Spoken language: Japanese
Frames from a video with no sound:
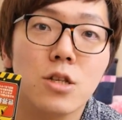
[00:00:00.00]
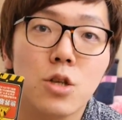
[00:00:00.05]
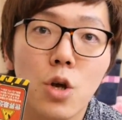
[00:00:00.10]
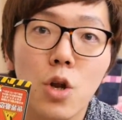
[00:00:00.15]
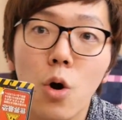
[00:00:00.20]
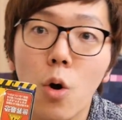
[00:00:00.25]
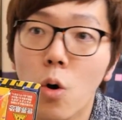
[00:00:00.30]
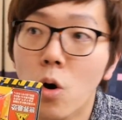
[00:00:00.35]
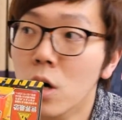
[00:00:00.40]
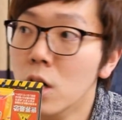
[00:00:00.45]
そ
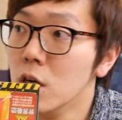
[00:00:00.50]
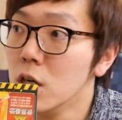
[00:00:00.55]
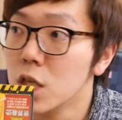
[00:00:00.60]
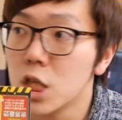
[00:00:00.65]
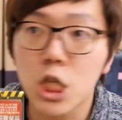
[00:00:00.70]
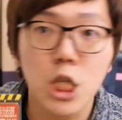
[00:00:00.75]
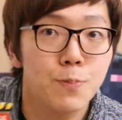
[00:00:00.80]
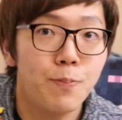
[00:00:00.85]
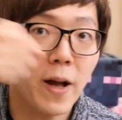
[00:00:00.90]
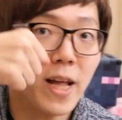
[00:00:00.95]
れを
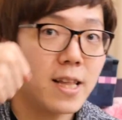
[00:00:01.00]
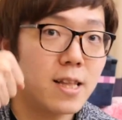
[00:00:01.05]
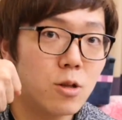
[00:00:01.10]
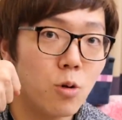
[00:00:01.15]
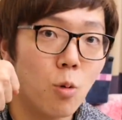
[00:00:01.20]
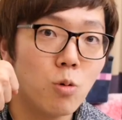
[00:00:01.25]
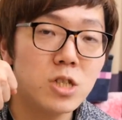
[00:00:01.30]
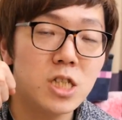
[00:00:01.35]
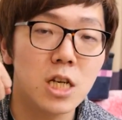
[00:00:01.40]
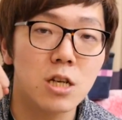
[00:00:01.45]
スパッ
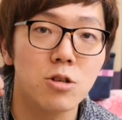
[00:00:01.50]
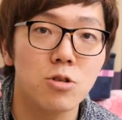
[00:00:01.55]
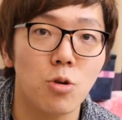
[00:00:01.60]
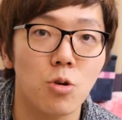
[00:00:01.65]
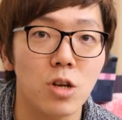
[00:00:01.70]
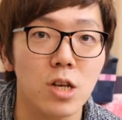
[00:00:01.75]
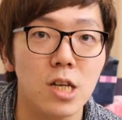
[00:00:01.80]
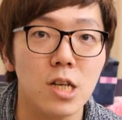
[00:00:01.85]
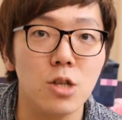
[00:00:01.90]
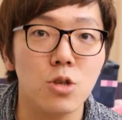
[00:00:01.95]
と落ちてく
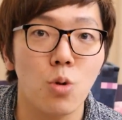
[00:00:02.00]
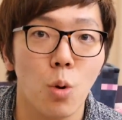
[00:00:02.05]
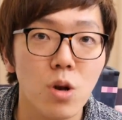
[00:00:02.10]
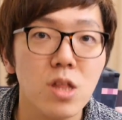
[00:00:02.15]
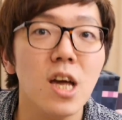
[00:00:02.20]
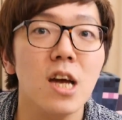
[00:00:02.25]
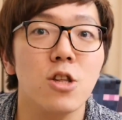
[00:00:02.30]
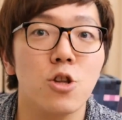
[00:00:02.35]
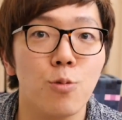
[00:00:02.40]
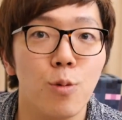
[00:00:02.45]
る時に
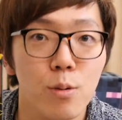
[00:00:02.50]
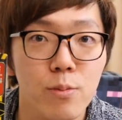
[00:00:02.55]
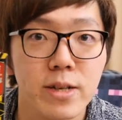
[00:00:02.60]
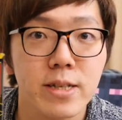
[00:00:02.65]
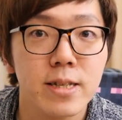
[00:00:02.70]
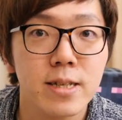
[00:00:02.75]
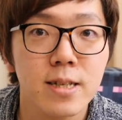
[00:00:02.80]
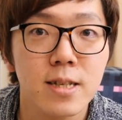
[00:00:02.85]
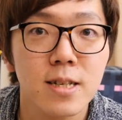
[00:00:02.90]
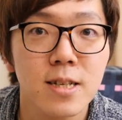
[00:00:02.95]
取りたいと思いま
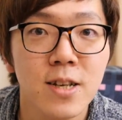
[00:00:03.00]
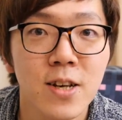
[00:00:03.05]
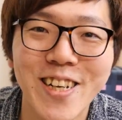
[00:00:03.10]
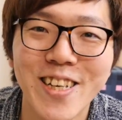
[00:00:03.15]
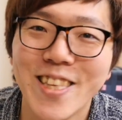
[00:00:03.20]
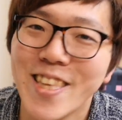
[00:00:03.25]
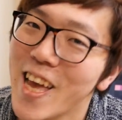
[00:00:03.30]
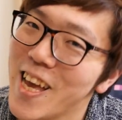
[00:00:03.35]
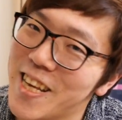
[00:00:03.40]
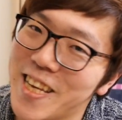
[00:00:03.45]
す。
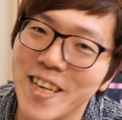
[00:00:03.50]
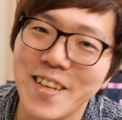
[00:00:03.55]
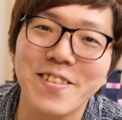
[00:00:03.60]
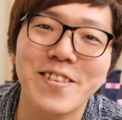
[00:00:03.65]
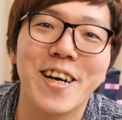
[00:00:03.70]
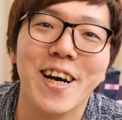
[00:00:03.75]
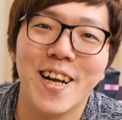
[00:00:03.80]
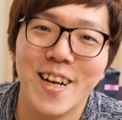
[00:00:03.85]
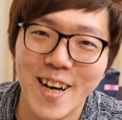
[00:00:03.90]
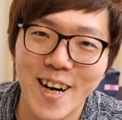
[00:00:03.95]
でき
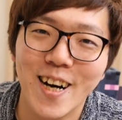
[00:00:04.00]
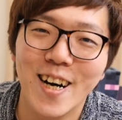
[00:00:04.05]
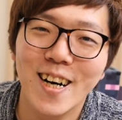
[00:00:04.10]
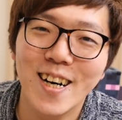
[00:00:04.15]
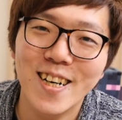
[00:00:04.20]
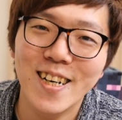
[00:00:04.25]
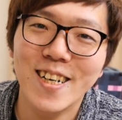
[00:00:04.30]
るかな？